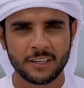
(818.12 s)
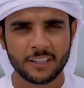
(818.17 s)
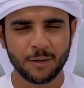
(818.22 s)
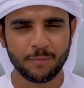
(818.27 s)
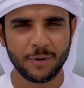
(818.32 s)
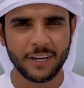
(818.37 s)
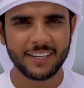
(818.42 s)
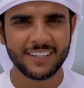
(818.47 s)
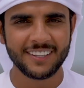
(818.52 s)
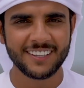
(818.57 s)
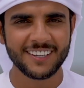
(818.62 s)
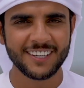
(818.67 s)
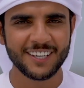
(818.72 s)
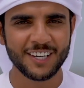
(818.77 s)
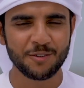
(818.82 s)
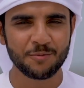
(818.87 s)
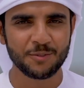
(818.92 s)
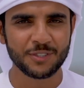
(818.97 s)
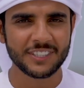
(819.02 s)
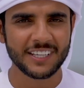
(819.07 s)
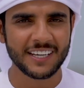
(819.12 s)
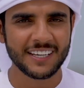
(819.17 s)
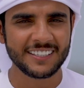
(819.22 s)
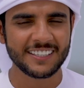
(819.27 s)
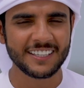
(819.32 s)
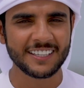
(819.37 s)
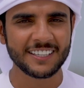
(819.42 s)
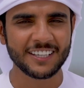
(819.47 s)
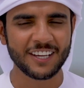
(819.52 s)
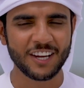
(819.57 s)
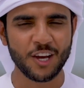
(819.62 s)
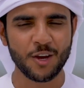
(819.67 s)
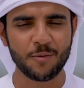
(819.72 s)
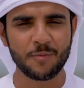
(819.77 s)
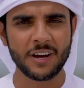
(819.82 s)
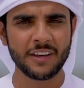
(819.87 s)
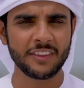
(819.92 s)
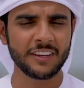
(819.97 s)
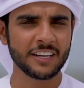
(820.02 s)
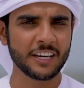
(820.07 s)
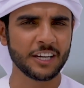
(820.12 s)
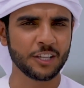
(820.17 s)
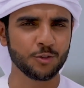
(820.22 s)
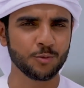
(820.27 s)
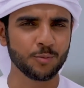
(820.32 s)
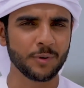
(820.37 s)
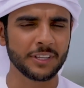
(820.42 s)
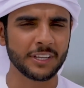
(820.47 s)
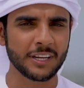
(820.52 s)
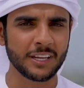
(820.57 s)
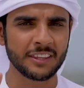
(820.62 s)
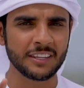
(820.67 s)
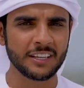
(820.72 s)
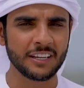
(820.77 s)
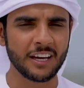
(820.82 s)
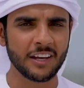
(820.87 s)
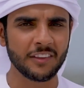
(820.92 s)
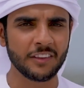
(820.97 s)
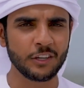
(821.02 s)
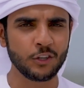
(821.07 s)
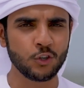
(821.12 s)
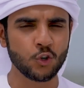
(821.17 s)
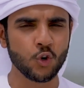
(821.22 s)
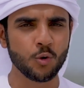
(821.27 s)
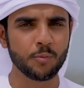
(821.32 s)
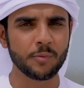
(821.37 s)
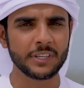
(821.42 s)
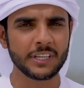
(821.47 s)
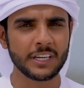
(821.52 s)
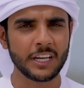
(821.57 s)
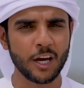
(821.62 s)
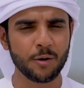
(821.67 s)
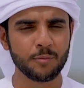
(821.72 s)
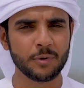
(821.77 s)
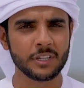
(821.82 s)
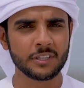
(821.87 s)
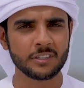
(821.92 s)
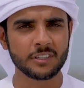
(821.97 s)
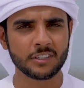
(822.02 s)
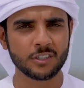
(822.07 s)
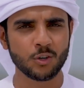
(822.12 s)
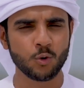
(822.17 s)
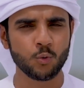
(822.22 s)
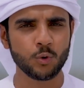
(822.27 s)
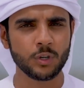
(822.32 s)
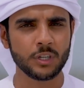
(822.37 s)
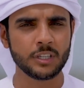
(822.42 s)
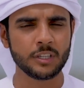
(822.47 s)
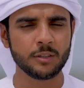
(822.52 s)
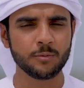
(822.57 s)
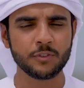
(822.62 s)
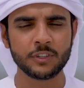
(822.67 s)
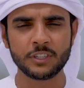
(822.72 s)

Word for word: طبعا مشاهدينا الكرام هذه كانت مبادرتنا لهذا اليوم من العمل التطوعي